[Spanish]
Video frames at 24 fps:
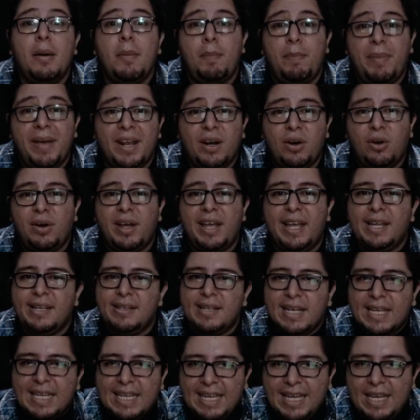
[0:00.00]
pero es
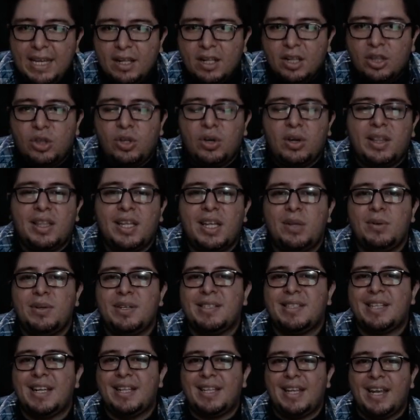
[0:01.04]
aquí donde
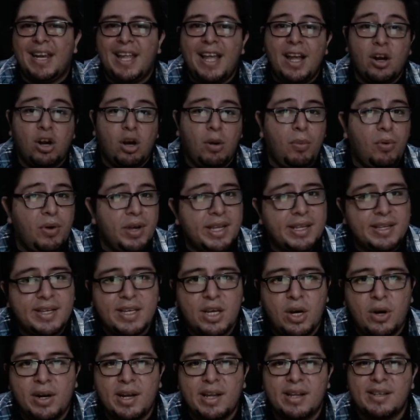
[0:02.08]
nuestra tarea como
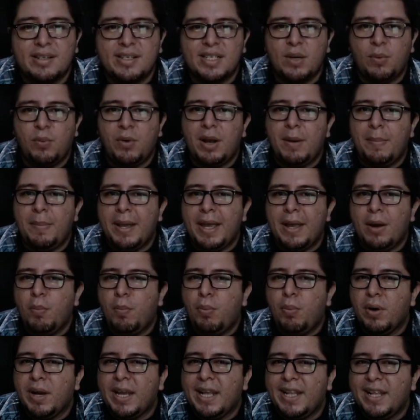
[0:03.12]
diseñadores se vuelve un
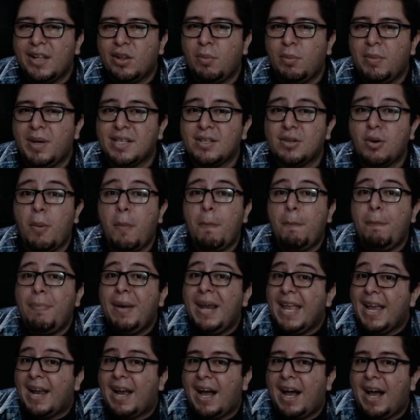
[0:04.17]
poquitito más
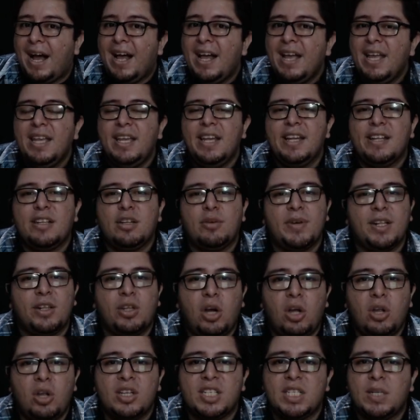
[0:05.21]
compleja y sobre
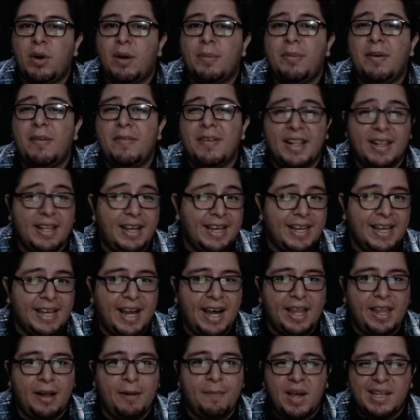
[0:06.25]
todo se vuelve bien
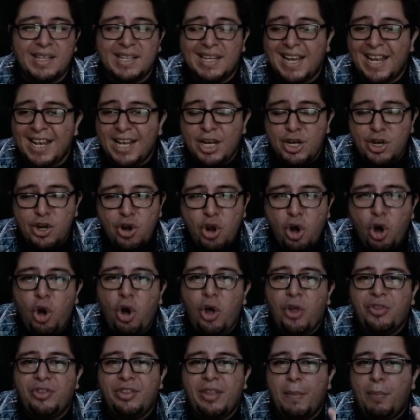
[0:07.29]
delicada. Así que
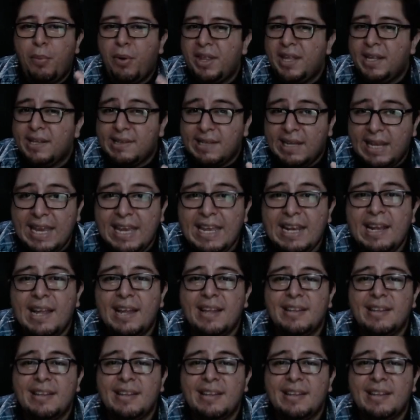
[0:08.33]
no te puedes ir